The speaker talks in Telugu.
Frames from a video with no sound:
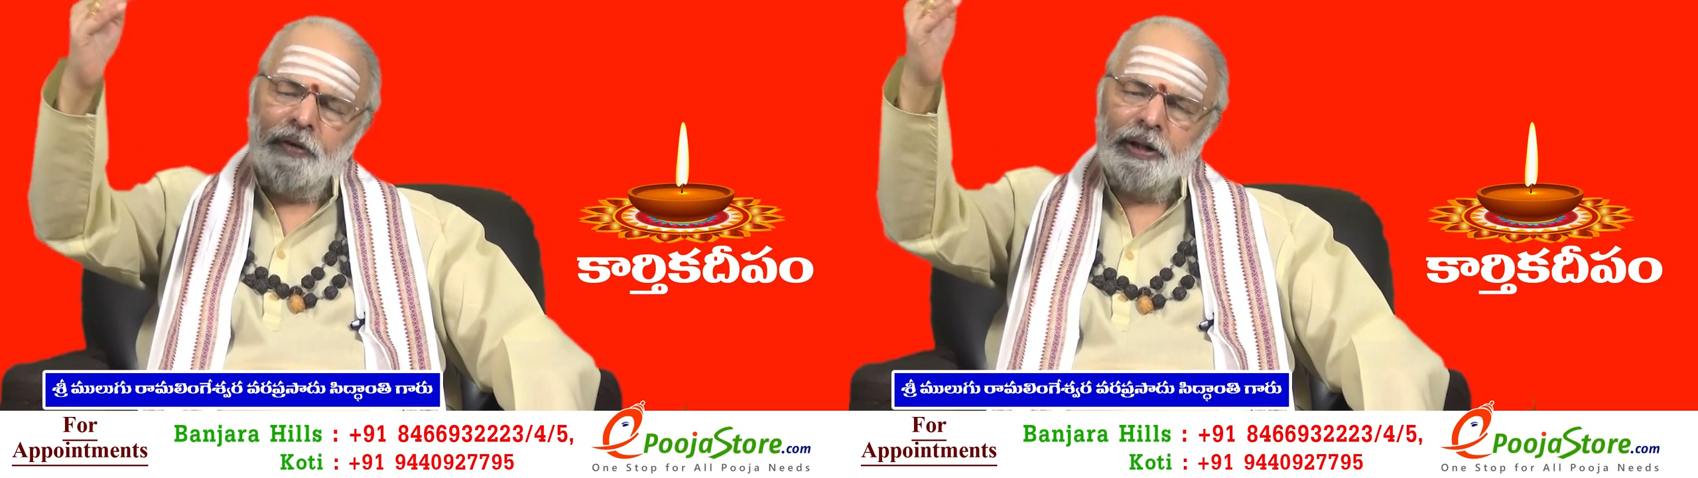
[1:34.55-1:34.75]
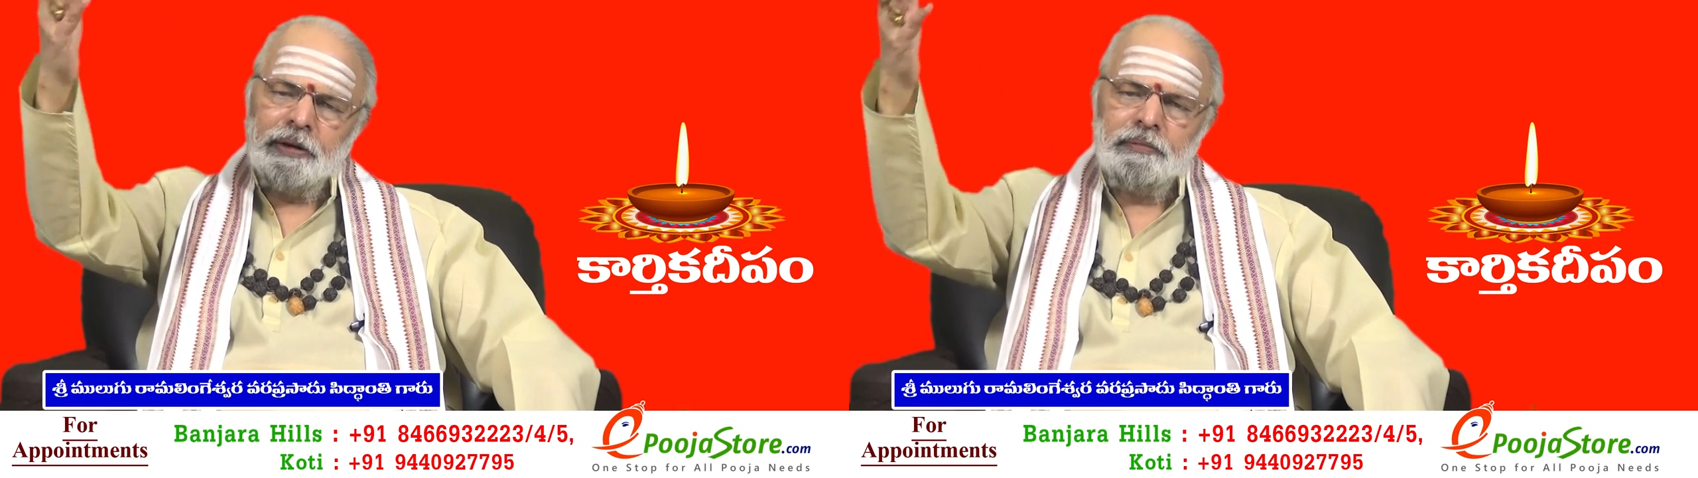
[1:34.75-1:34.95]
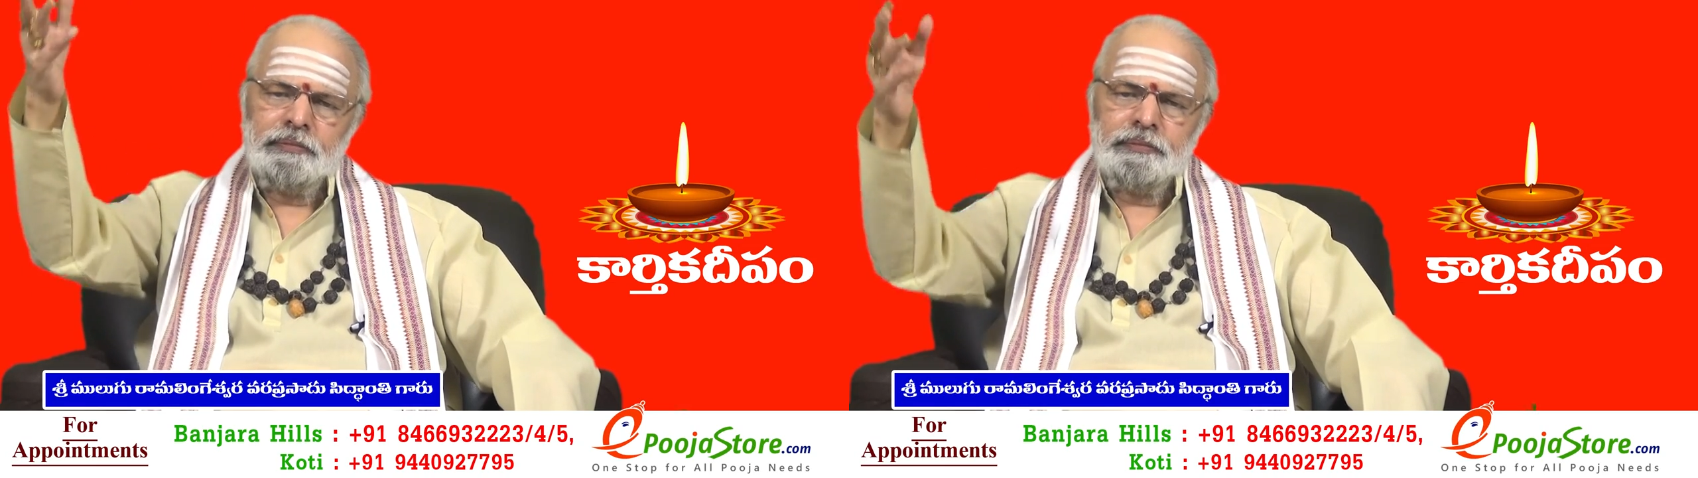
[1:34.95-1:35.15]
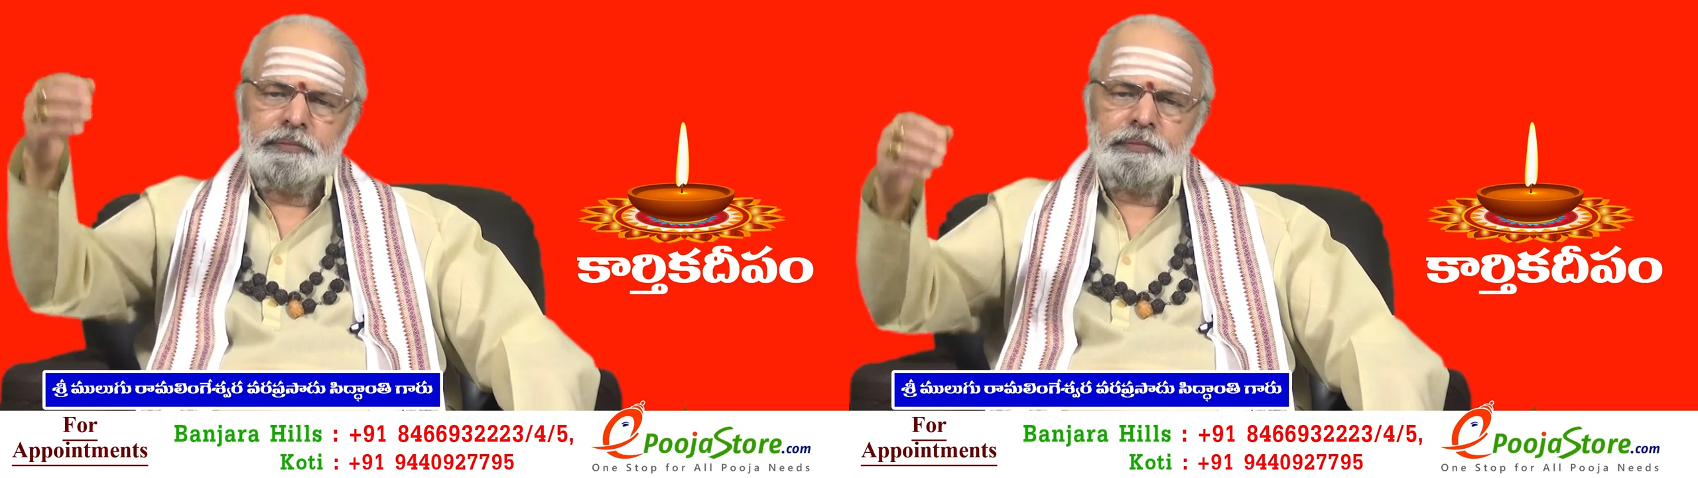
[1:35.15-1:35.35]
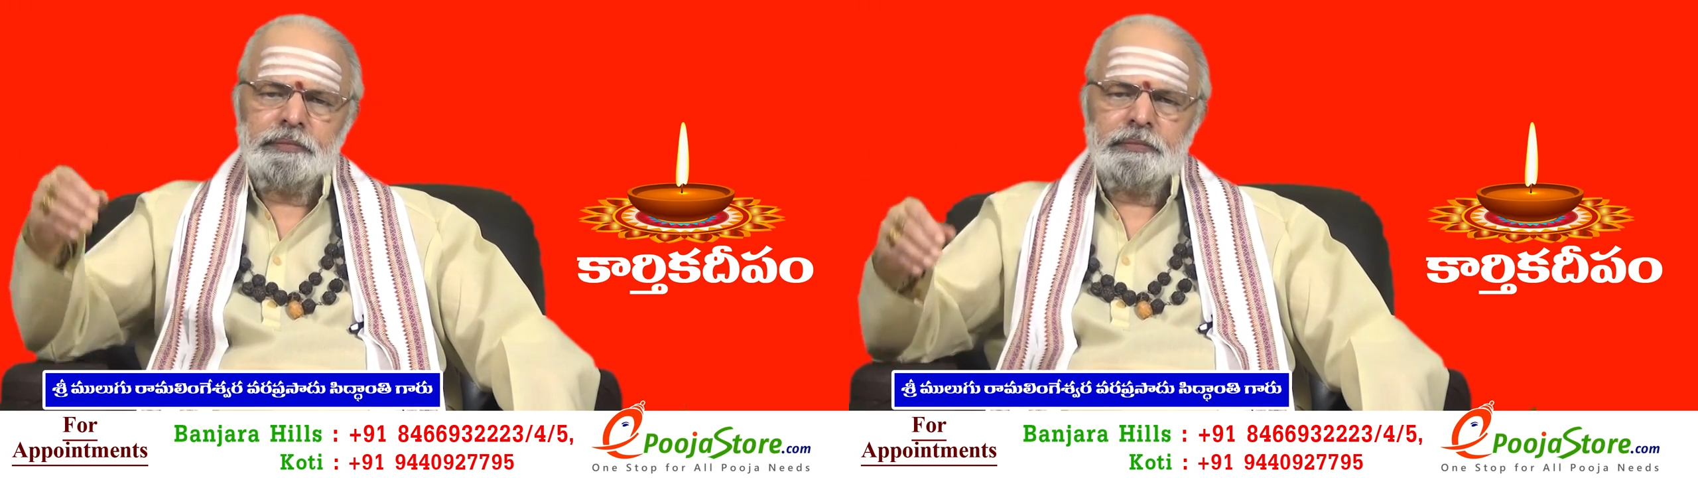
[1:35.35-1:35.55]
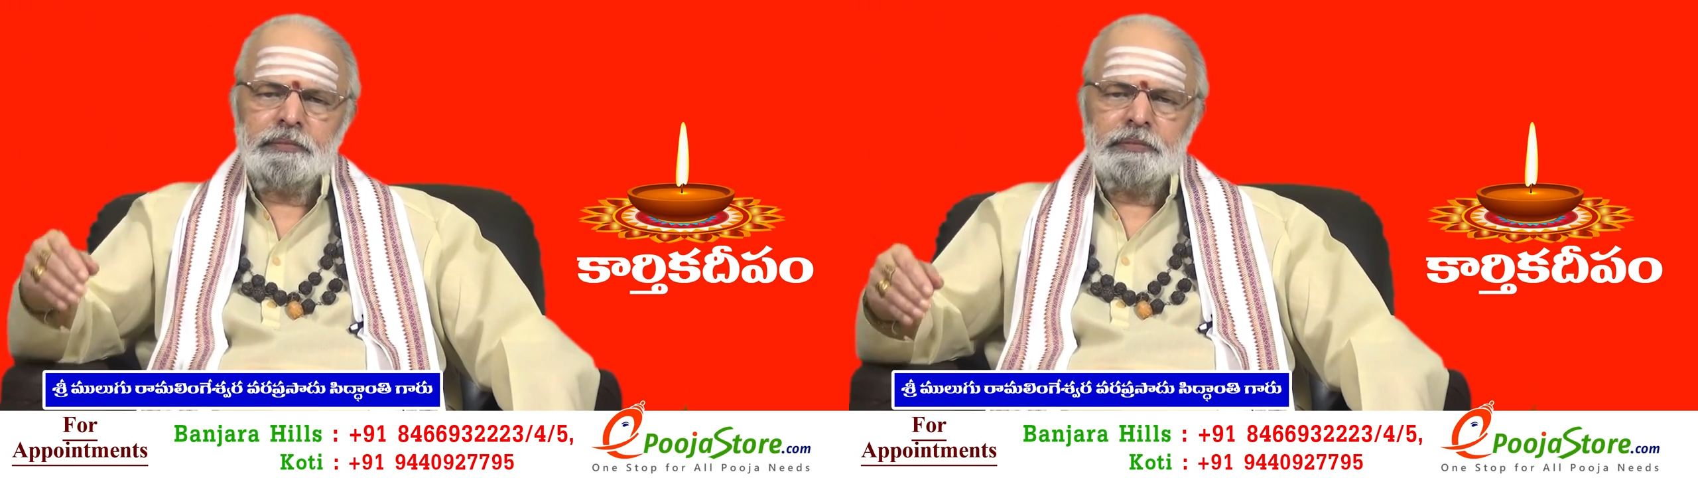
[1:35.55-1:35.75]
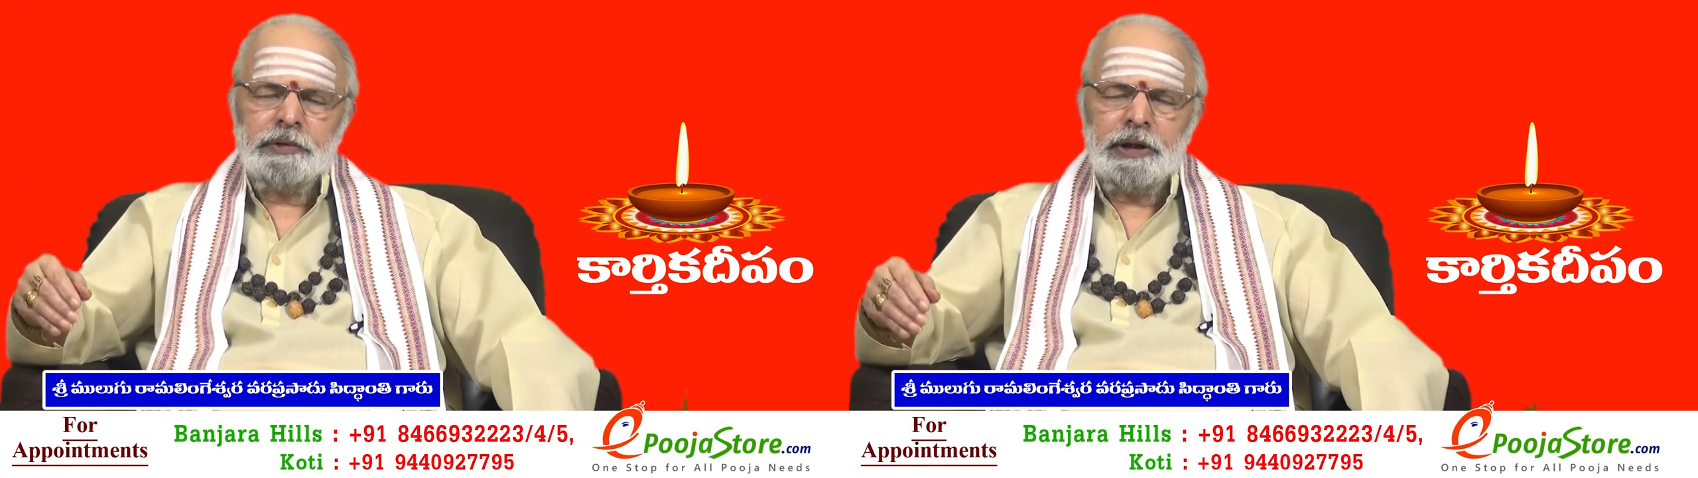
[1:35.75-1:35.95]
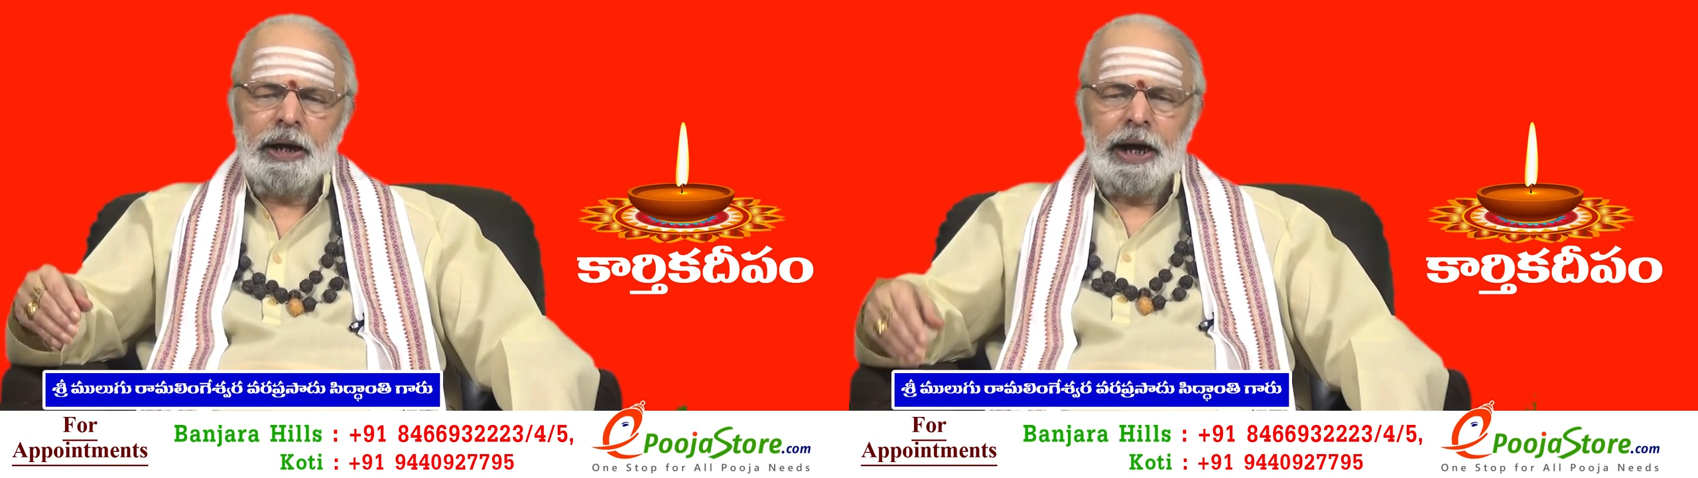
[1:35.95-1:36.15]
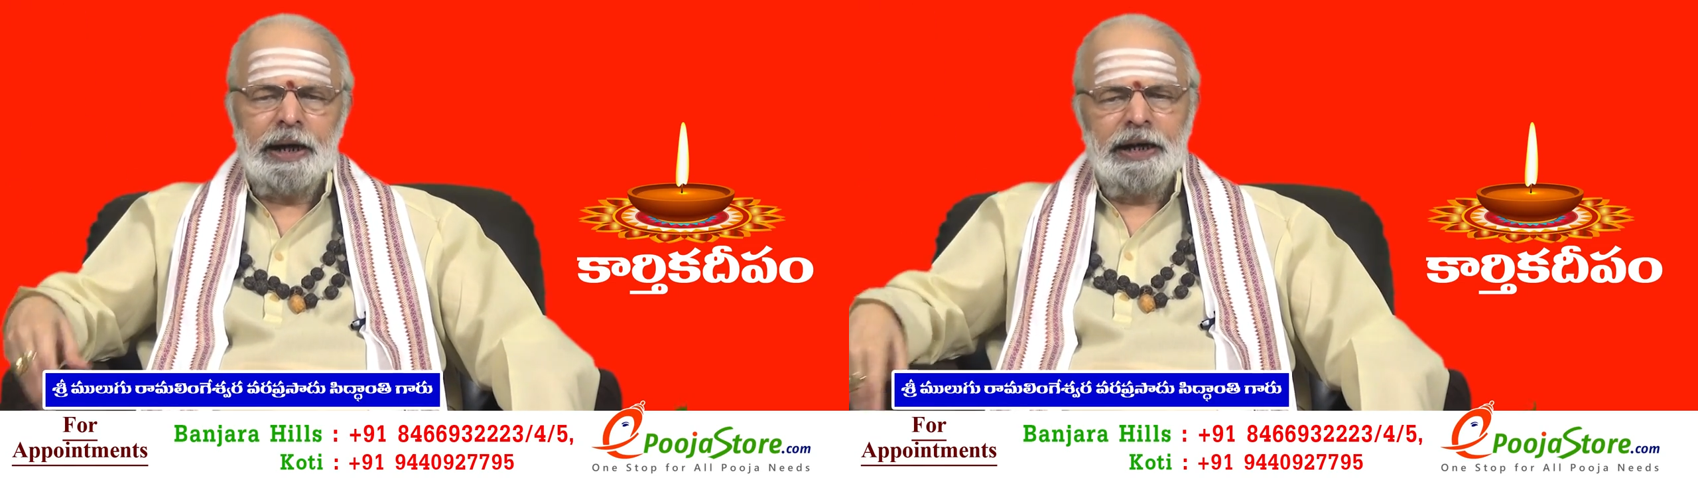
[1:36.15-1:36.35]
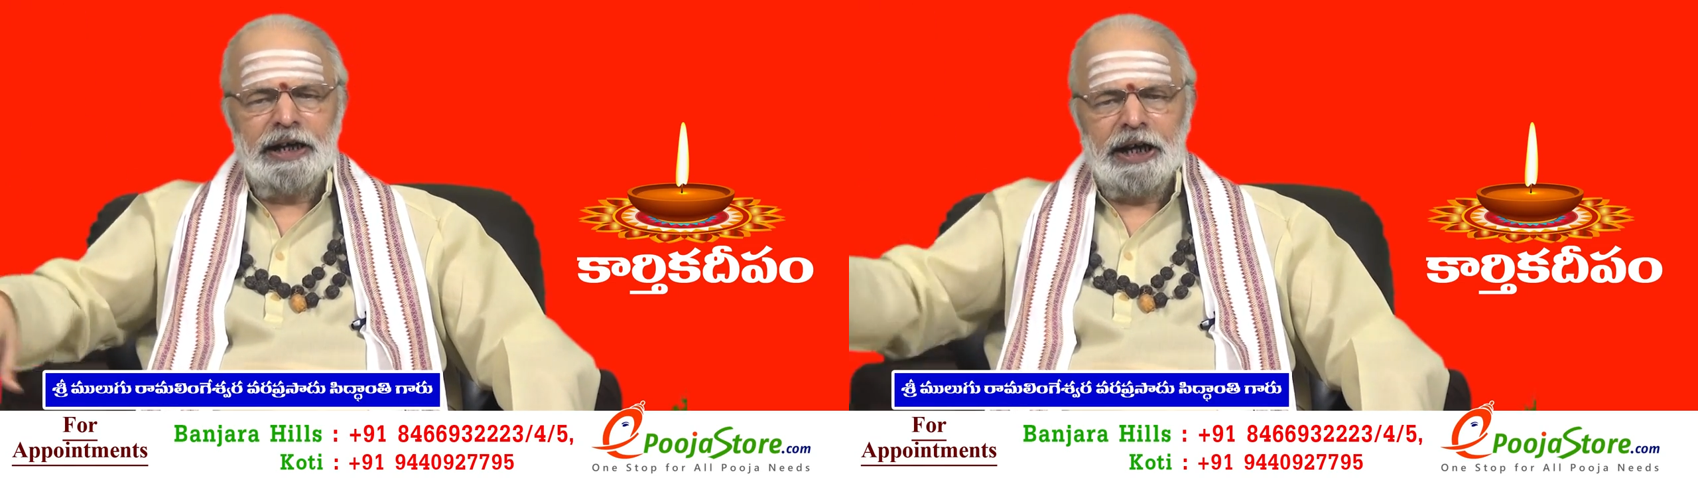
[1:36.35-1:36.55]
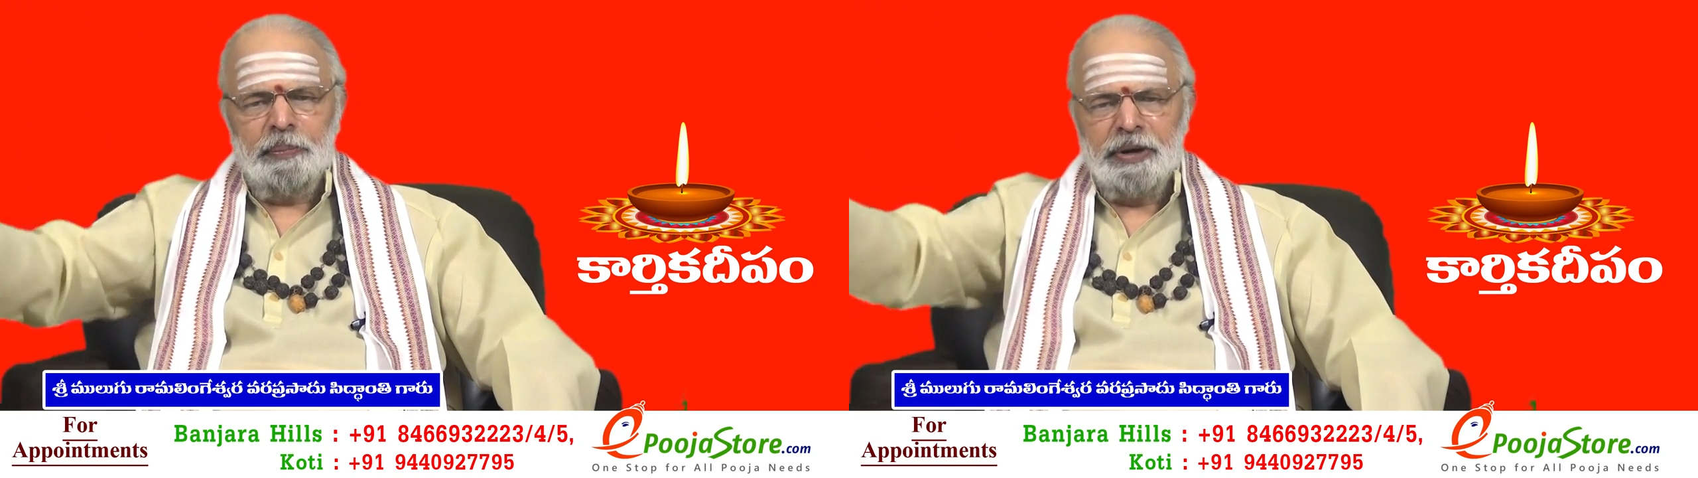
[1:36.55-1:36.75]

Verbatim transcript: ఫలితం అన్నిటికీ